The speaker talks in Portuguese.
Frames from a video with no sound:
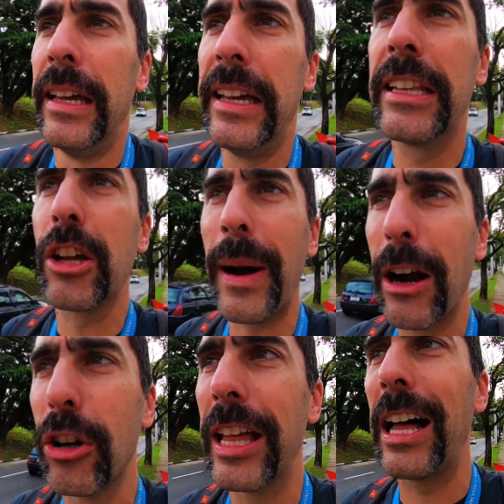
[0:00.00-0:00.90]
E
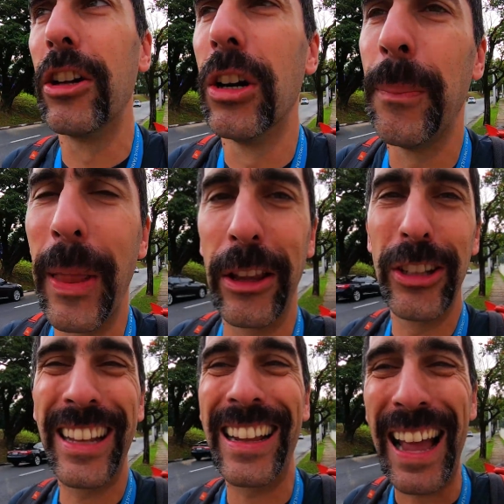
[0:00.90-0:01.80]
tomar cuidado para não
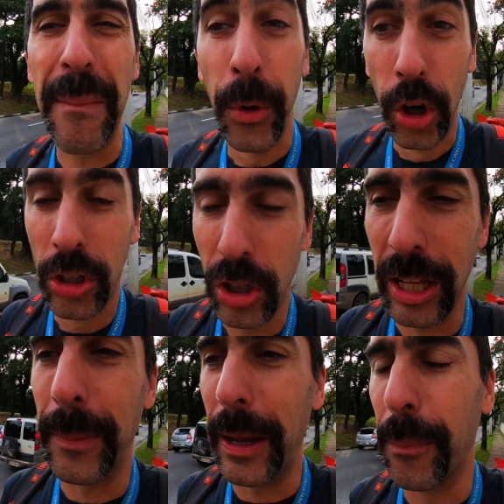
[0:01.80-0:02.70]
hidratar muito
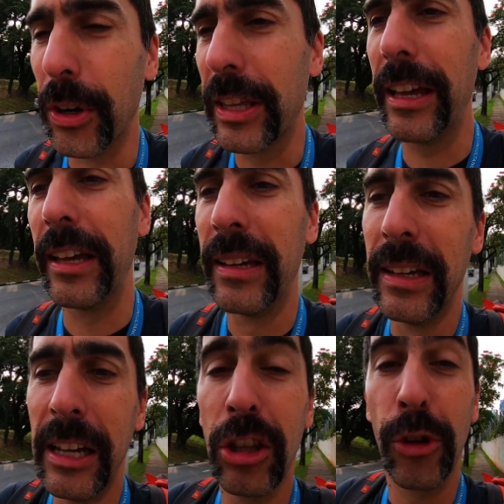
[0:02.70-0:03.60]
também, porque
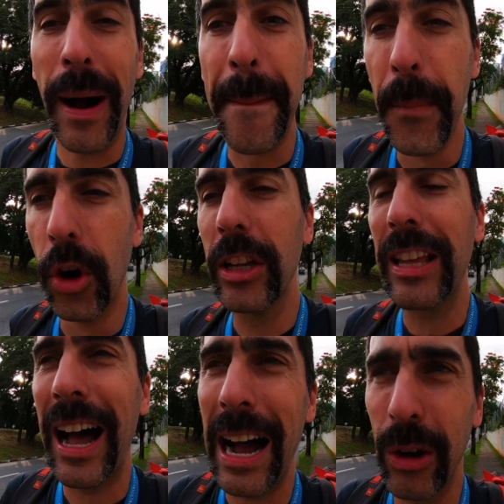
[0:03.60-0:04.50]
tomar
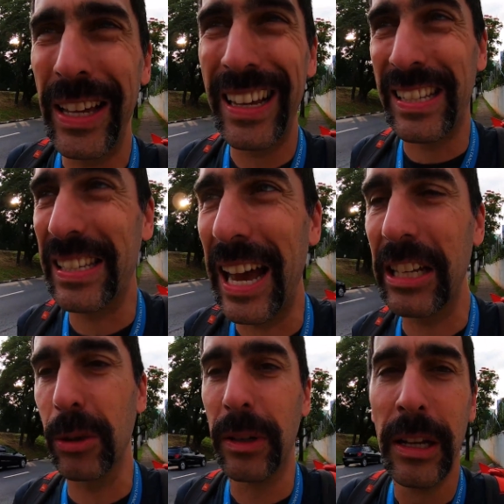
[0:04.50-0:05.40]
muita água em
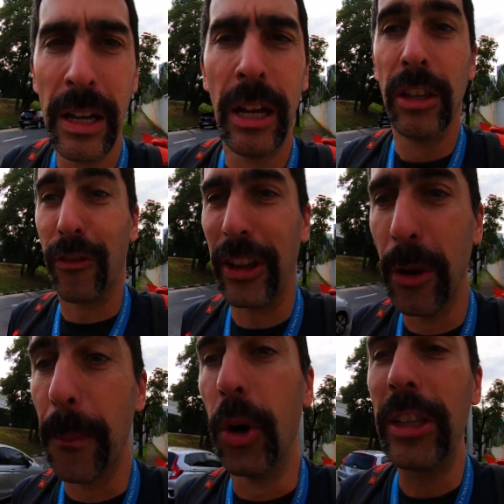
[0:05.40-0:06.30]
excesso,
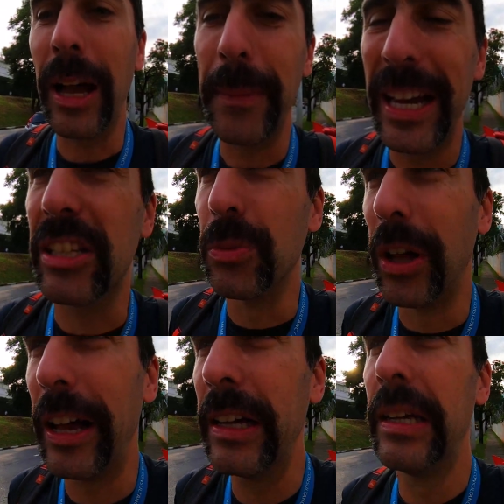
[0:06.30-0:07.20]
falando muita mesmo,
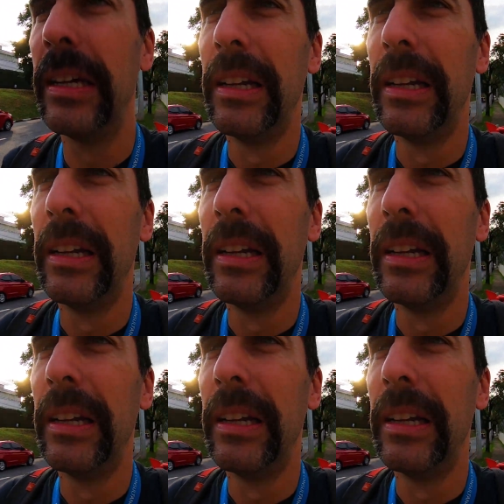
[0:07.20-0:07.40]
né?